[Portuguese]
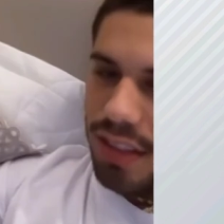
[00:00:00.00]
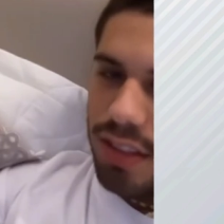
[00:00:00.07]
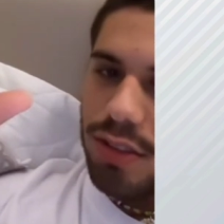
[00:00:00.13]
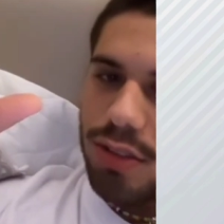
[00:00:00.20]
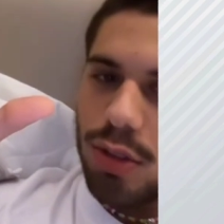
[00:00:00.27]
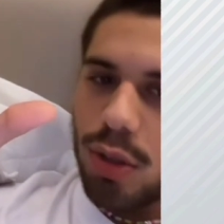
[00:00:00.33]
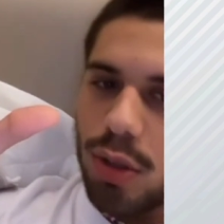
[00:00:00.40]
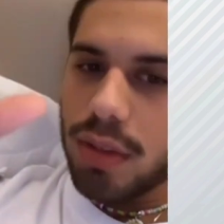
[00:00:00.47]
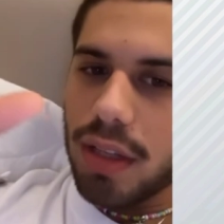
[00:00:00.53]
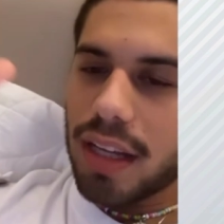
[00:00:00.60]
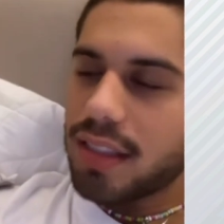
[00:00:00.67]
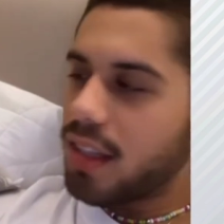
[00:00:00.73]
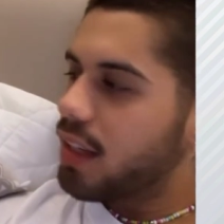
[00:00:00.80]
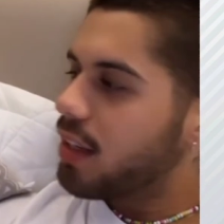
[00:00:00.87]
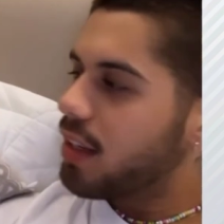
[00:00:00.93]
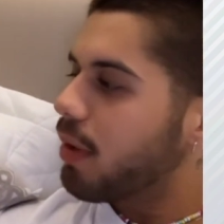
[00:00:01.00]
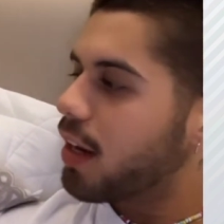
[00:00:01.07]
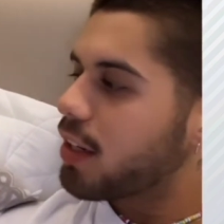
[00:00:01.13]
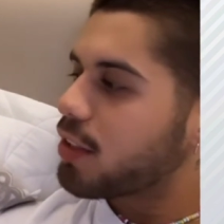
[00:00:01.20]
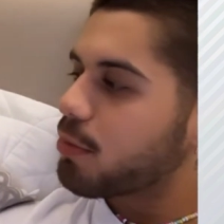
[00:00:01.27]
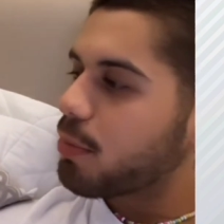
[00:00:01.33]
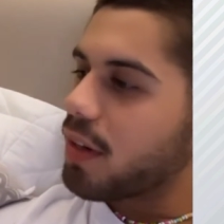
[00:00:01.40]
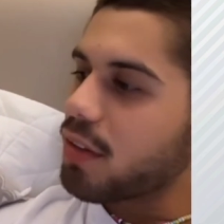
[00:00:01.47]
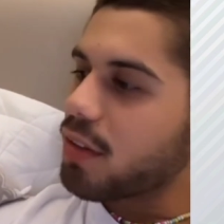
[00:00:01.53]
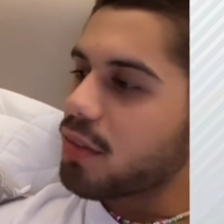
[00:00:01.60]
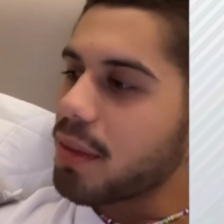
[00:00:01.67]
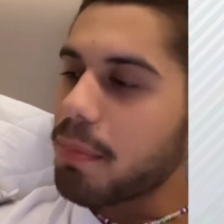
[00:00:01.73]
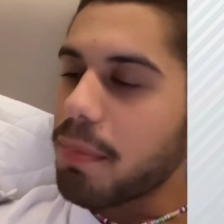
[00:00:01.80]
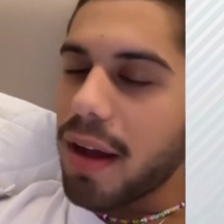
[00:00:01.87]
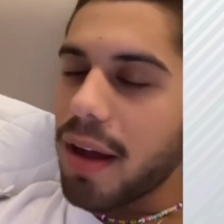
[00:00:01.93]
soldado ali embaixo para ela não
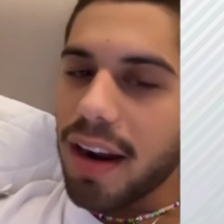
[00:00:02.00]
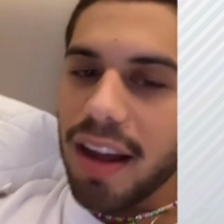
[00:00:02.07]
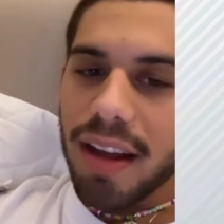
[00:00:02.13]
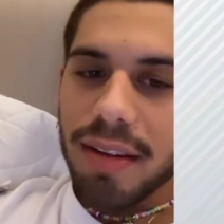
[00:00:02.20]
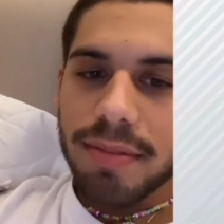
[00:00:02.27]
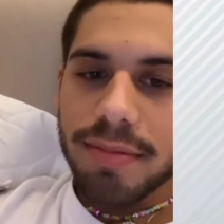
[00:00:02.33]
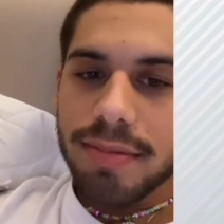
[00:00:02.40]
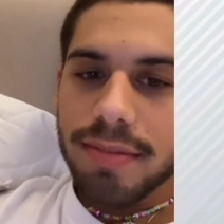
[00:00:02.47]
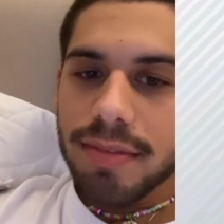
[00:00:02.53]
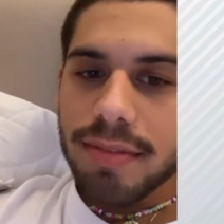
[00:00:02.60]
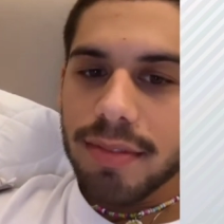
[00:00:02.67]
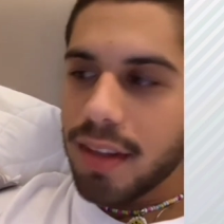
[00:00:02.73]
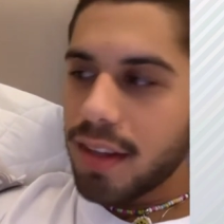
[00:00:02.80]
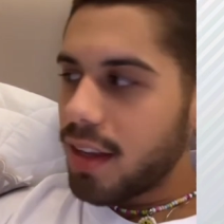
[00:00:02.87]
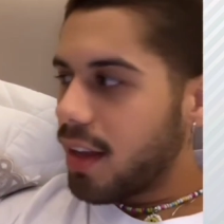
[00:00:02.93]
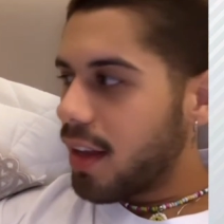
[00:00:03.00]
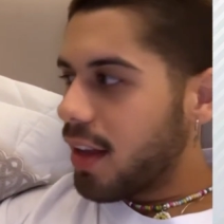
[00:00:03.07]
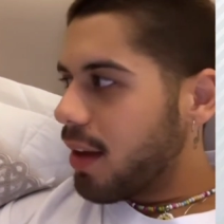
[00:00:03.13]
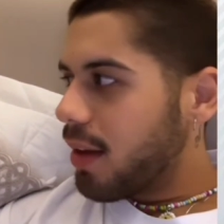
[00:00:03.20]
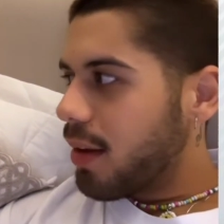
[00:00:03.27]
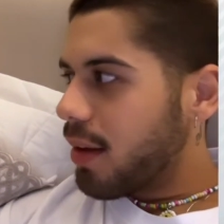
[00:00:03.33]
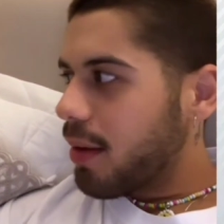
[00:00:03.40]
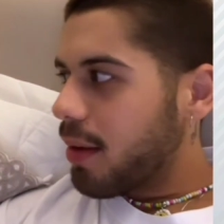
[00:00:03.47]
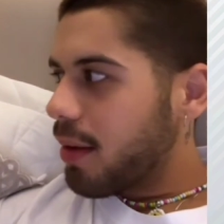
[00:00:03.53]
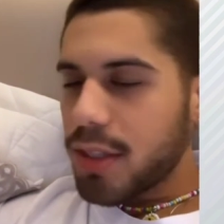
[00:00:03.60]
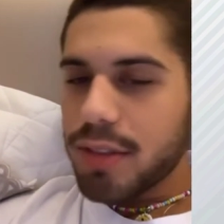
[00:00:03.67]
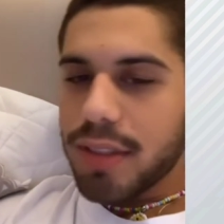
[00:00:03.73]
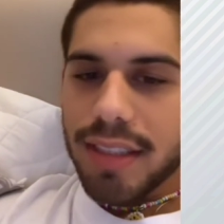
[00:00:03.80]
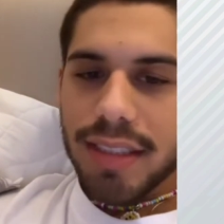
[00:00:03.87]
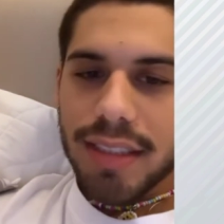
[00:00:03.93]
separar.
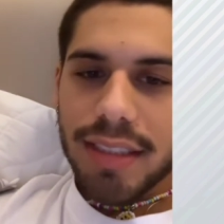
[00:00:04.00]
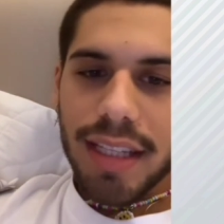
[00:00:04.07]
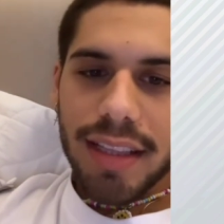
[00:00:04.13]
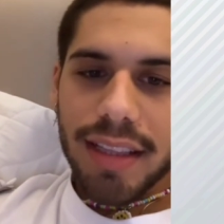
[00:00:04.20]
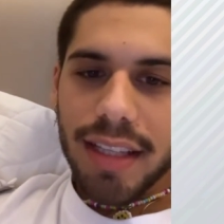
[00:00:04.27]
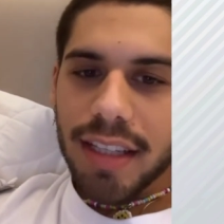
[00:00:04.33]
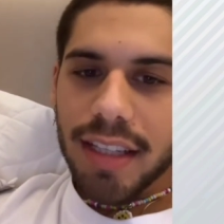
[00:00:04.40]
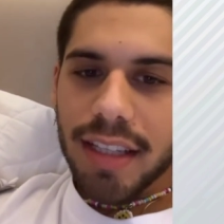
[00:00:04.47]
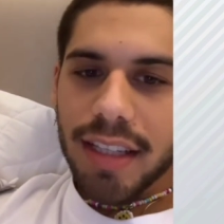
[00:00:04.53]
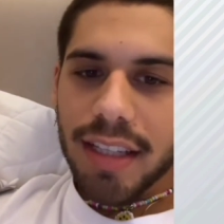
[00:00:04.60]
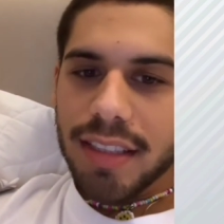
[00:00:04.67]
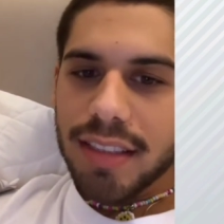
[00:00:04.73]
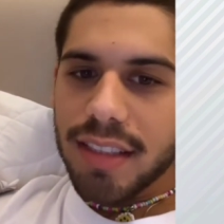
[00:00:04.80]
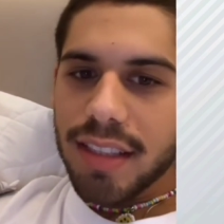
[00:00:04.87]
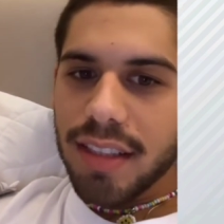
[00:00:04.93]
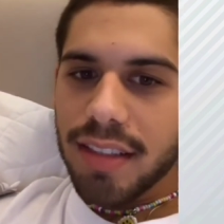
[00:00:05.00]
Mas eu tenho certeza